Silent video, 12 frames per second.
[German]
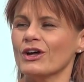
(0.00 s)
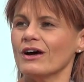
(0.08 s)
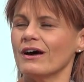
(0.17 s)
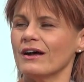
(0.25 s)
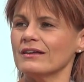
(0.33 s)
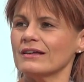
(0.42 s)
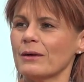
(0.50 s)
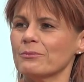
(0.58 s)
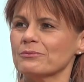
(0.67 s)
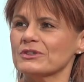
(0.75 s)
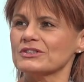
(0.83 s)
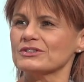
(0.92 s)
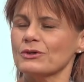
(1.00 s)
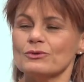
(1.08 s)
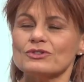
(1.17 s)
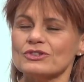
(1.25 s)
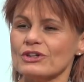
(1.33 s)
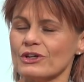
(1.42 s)
Äh, ich habe das
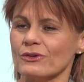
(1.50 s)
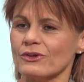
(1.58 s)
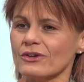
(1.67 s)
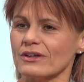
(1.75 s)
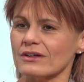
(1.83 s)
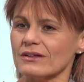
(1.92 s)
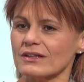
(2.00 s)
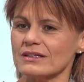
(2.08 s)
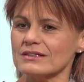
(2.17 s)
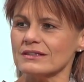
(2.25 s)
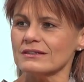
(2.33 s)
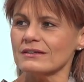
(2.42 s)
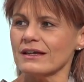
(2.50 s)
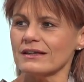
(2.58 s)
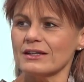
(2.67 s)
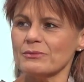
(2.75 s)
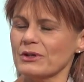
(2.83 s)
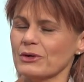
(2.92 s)
große Glück, dass ich
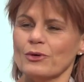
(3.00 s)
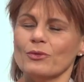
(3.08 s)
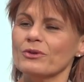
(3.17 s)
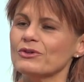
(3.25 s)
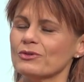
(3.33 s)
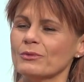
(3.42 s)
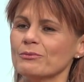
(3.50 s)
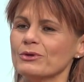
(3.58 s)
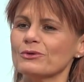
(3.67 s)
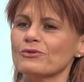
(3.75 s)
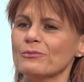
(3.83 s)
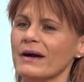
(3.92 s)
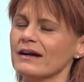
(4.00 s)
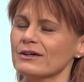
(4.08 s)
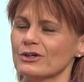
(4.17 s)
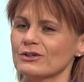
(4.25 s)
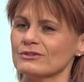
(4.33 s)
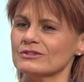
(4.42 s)
eigentlich mein Hobby zu meinem Beruf machen
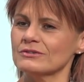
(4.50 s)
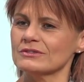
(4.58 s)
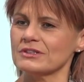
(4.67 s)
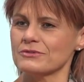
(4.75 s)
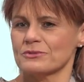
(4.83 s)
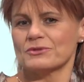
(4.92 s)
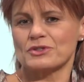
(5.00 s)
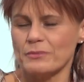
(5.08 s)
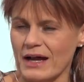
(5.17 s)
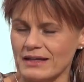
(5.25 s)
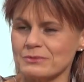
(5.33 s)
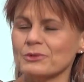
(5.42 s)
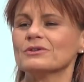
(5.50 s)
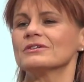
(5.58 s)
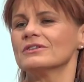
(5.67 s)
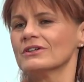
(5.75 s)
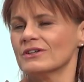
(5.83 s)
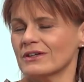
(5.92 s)
konnte und das, was mir Spaß
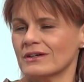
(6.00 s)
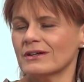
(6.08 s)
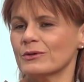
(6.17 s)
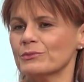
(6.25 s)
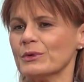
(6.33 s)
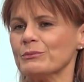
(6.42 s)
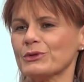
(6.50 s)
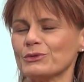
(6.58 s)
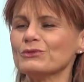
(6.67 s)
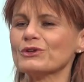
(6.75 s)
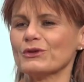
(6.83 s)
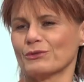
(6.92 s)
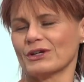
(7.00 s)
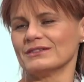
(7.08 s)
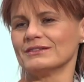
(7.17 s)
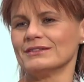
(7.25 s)
macht, mein Beruf geworden